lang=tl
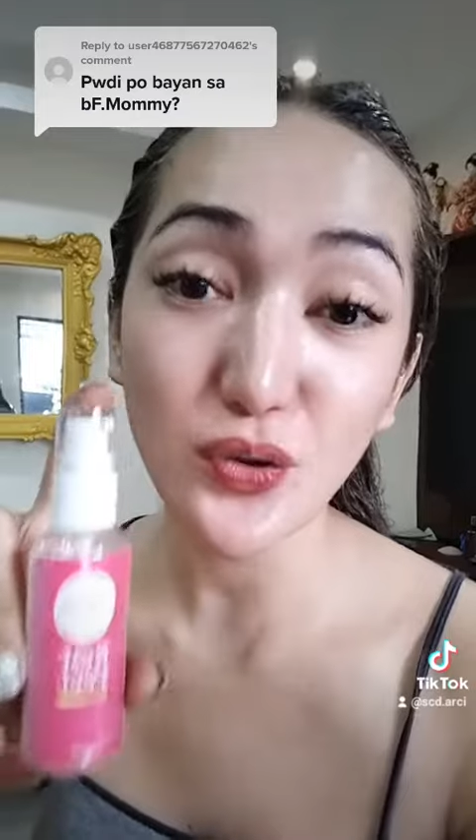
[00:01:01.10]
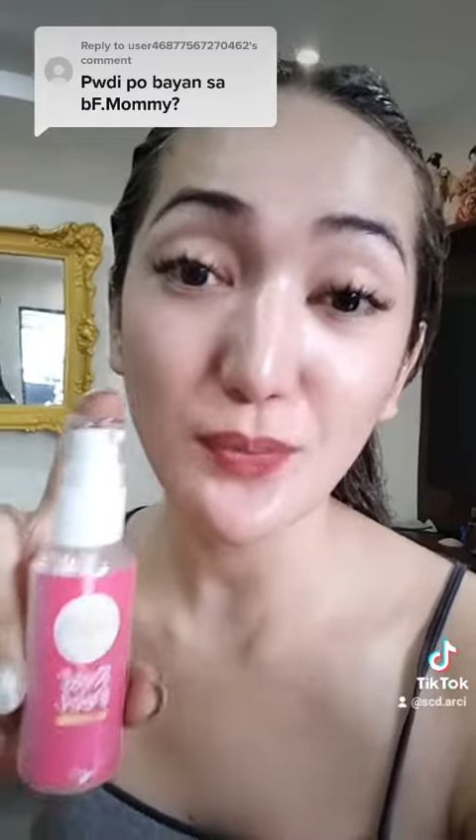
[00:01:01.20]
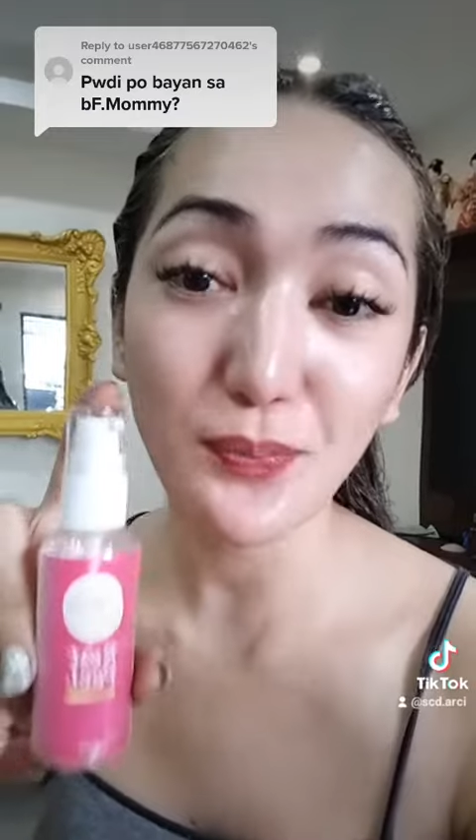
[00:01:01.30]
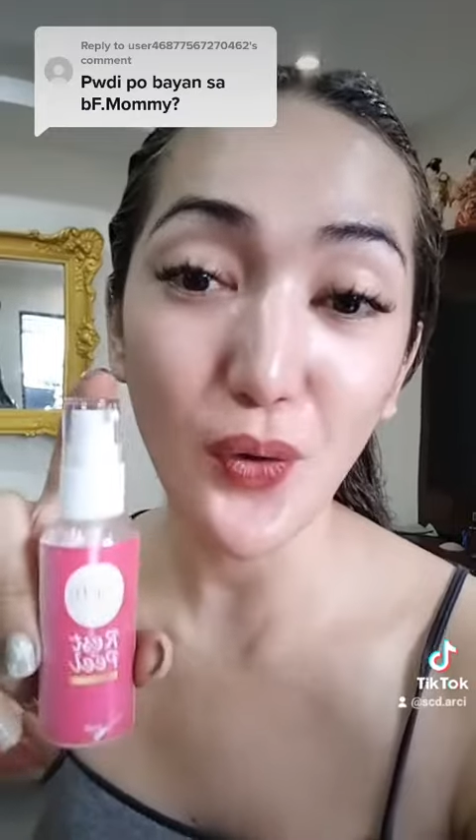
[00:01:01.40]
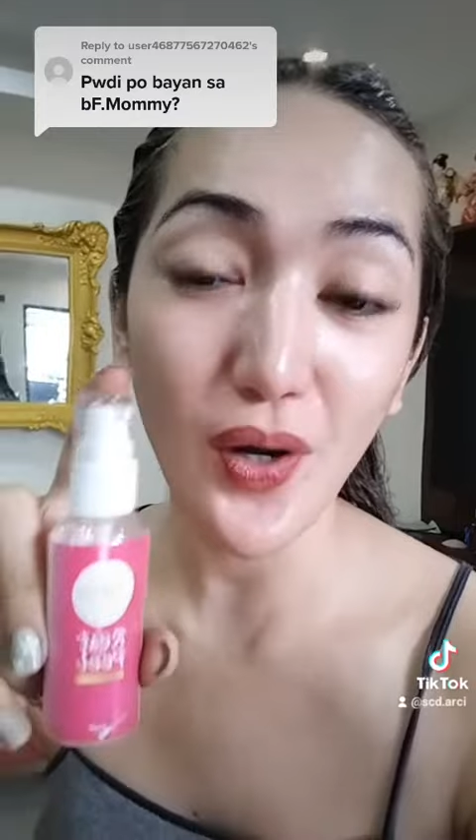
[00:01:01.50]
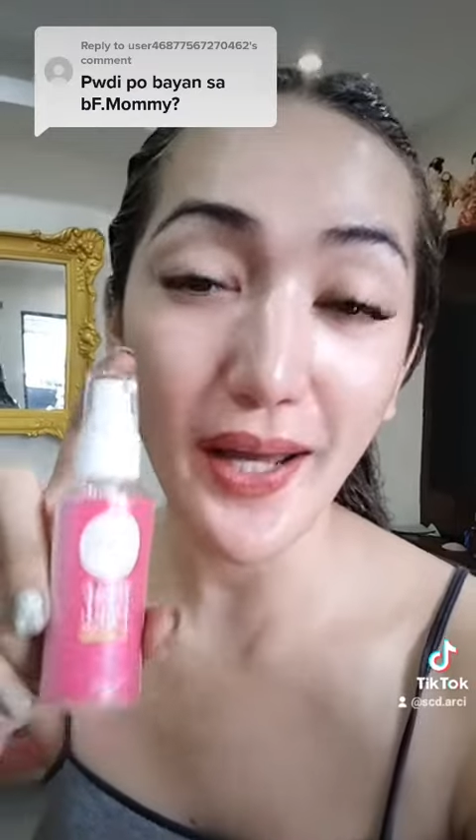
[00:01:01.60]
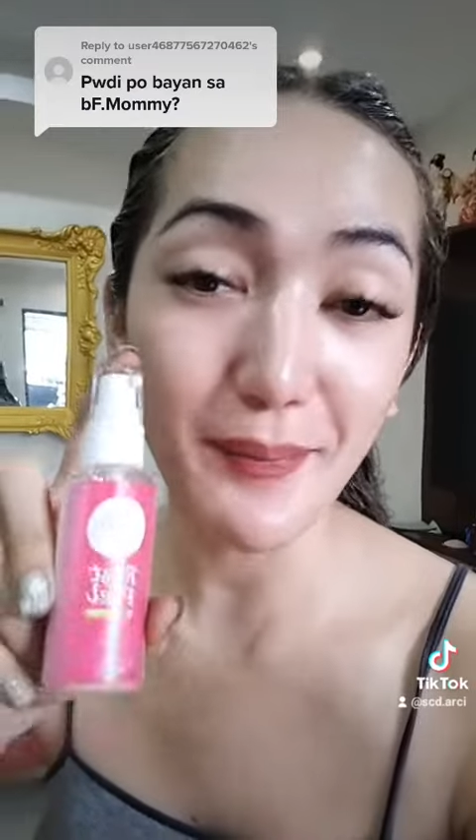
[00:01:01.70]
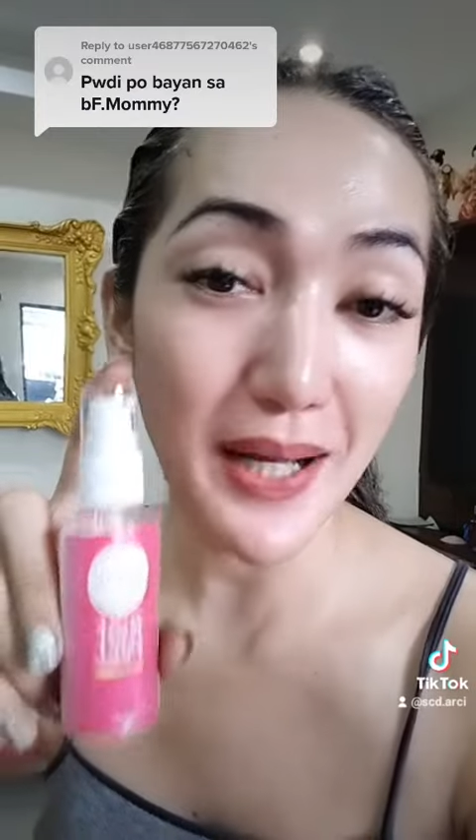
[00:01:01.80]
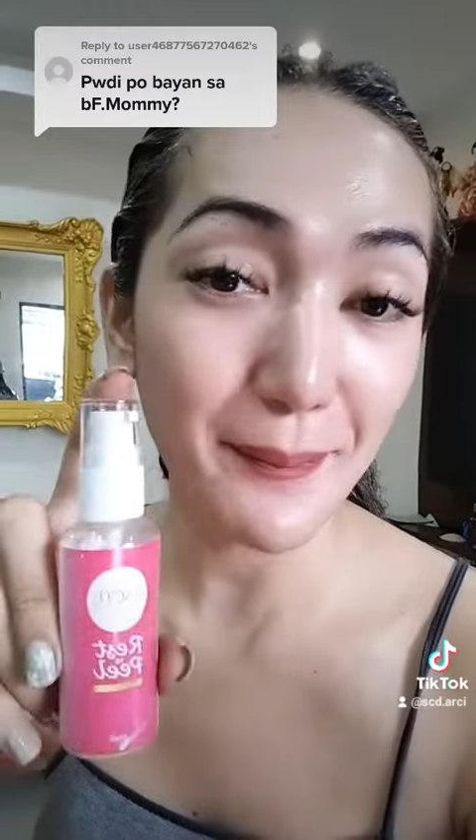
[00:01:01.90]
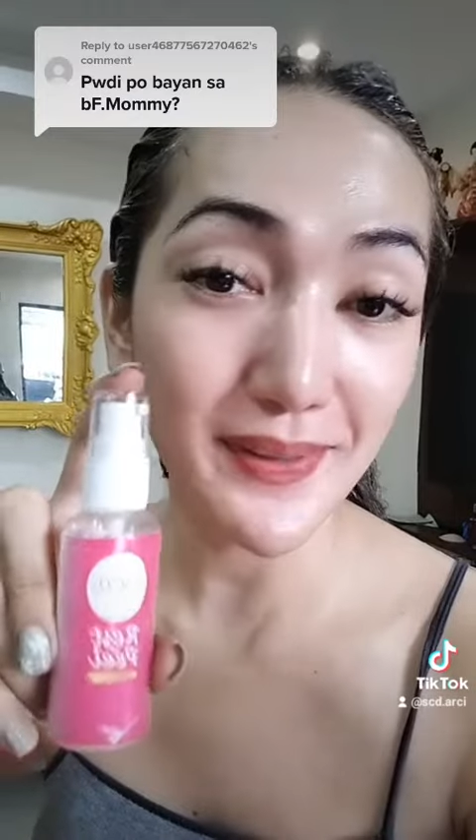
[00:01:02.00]
soon po ay
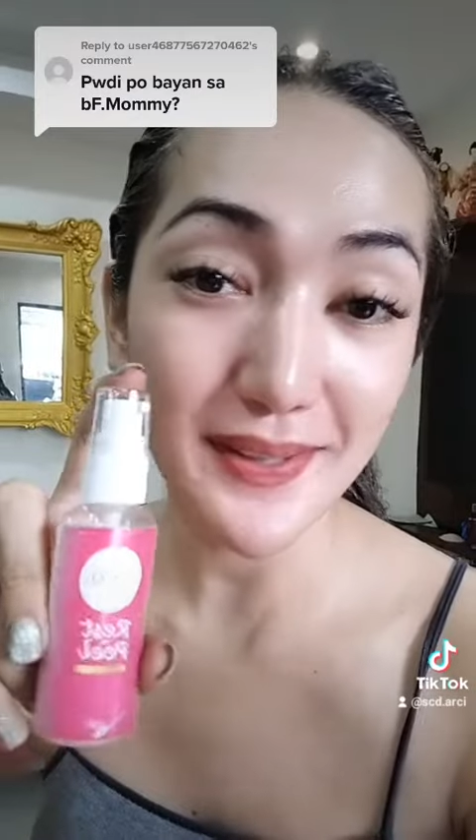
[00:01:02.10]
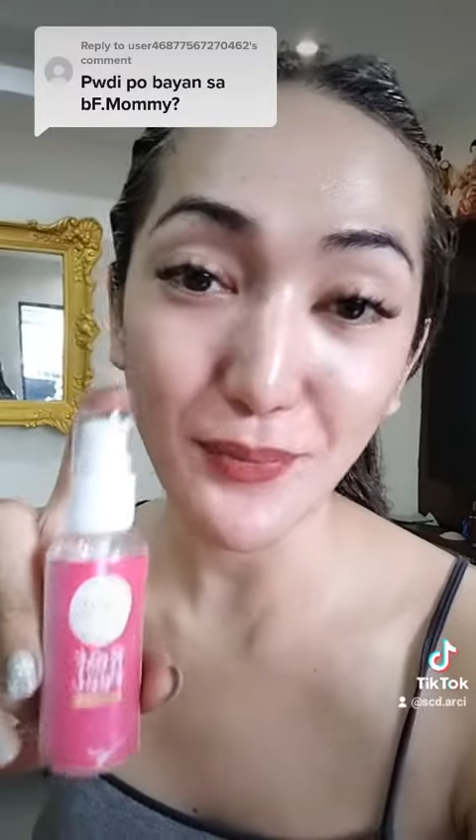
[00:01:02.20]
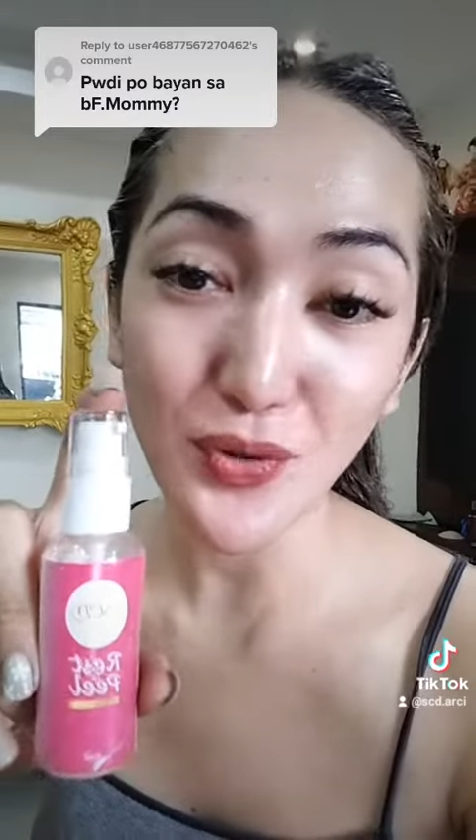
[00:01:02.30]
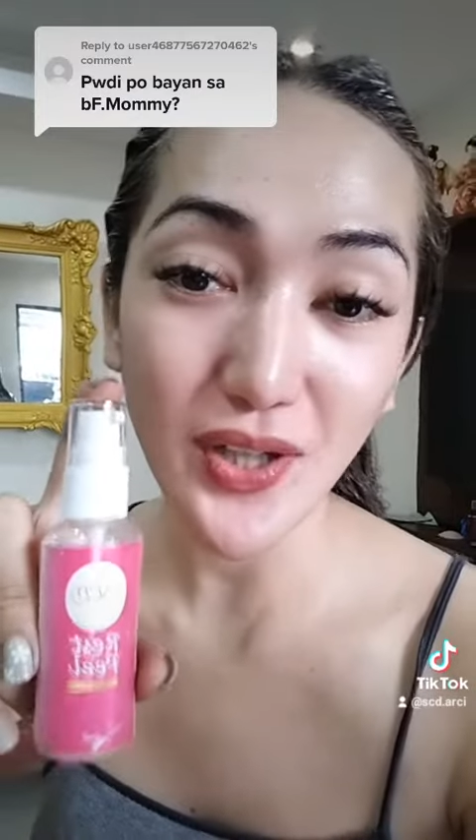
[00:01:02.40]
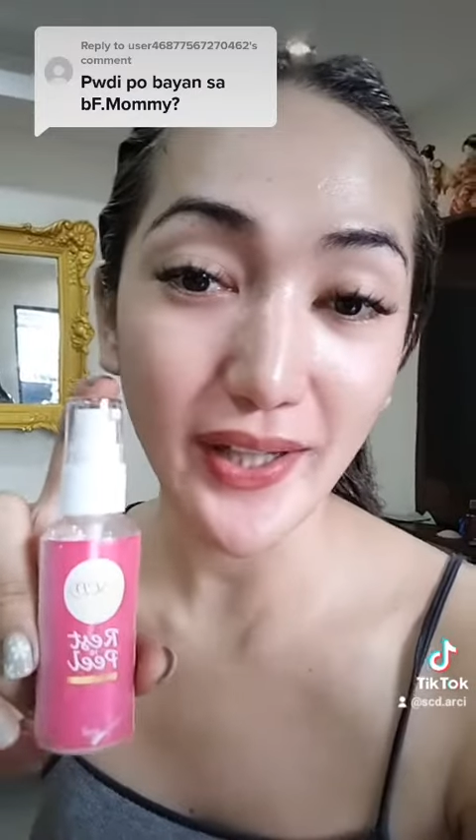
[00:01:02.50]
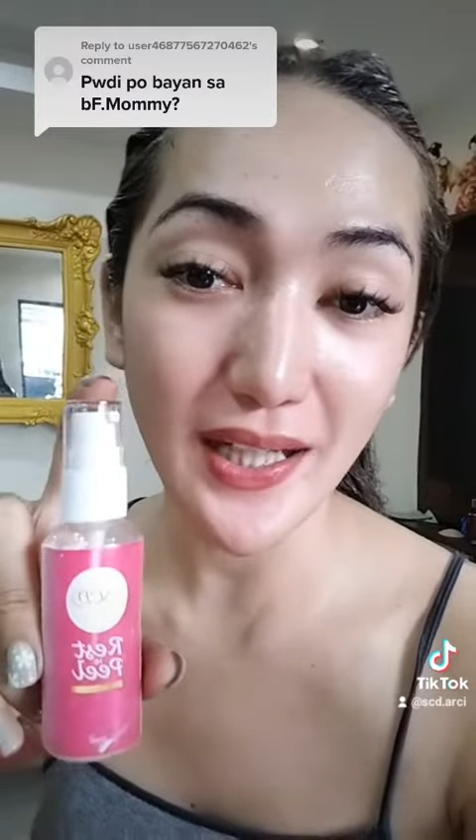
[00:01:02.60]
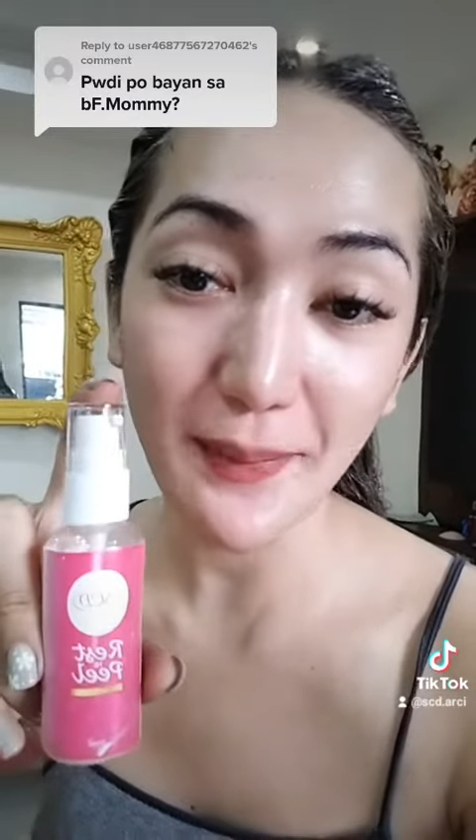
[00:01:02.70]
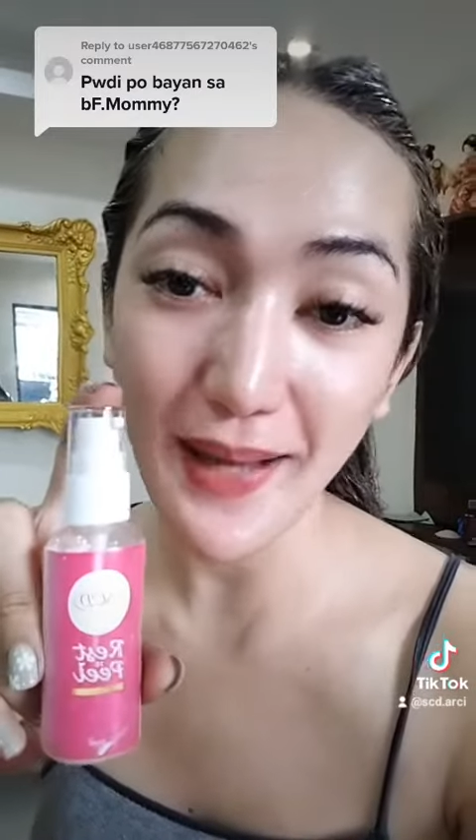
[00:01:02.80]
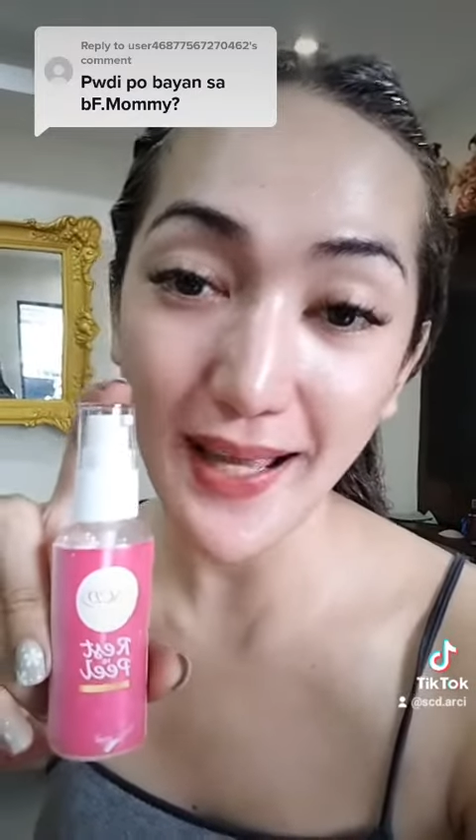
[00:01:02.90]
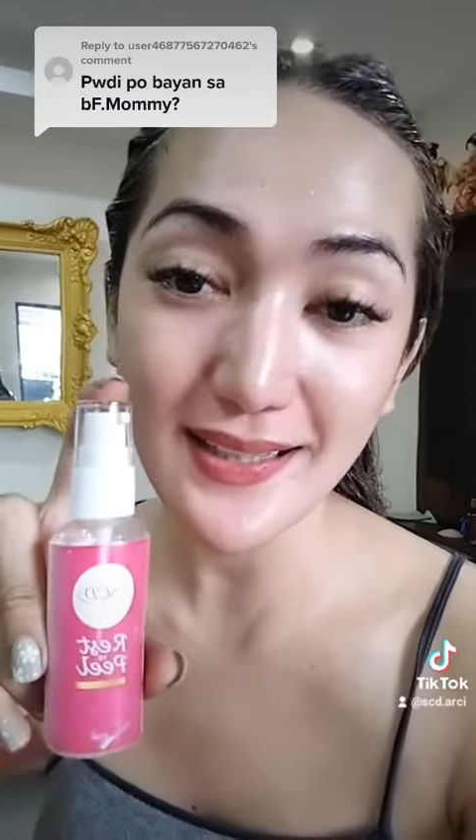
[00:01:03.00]
malapit na po siyang
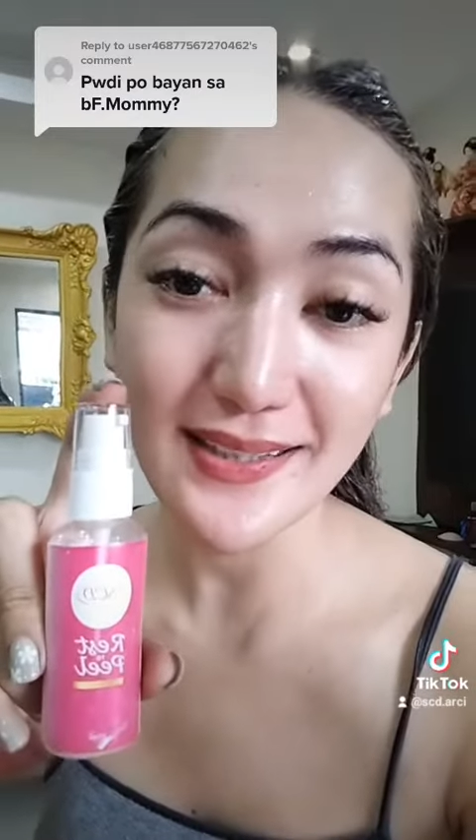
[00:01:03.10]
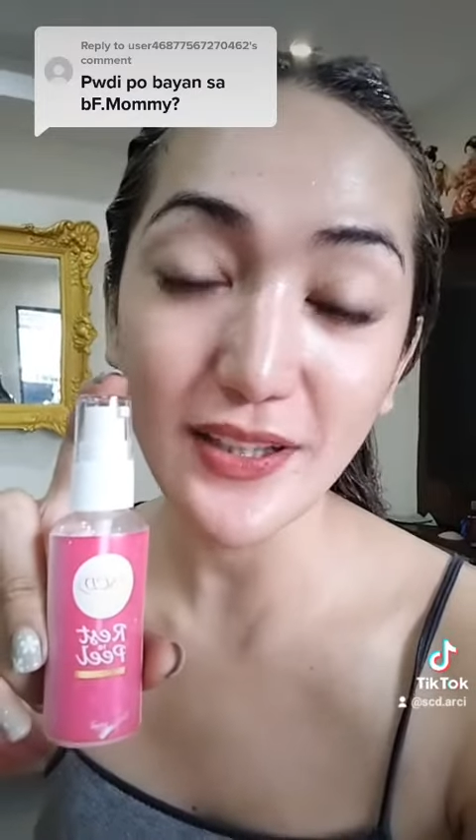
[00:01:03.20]
ilabas.